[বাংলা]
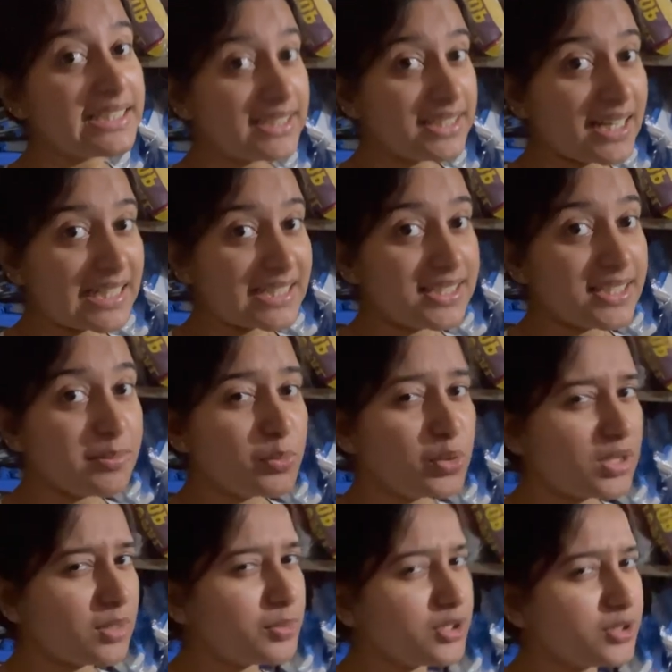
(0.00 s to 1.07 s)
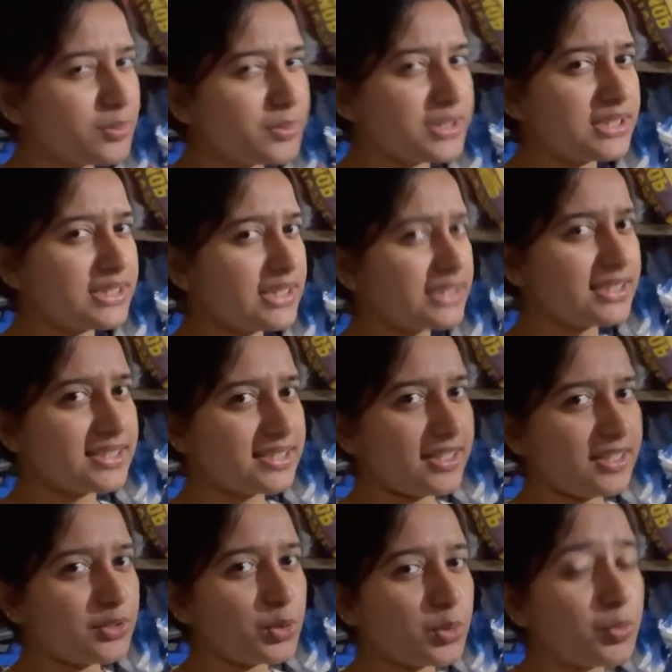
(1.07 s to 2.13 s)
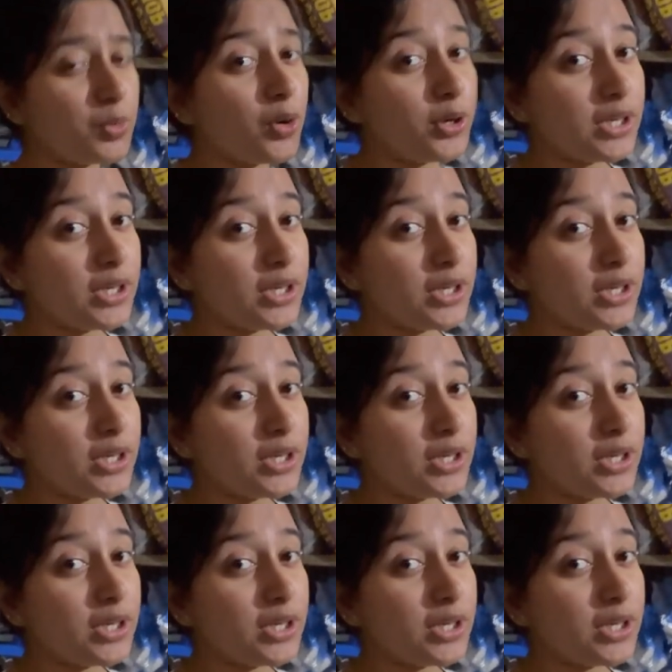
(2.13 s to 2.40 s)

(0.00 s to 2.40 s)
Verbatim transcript: কি আছে মোটামুটি তোমাদের সাথে আজকে শেয়ার করব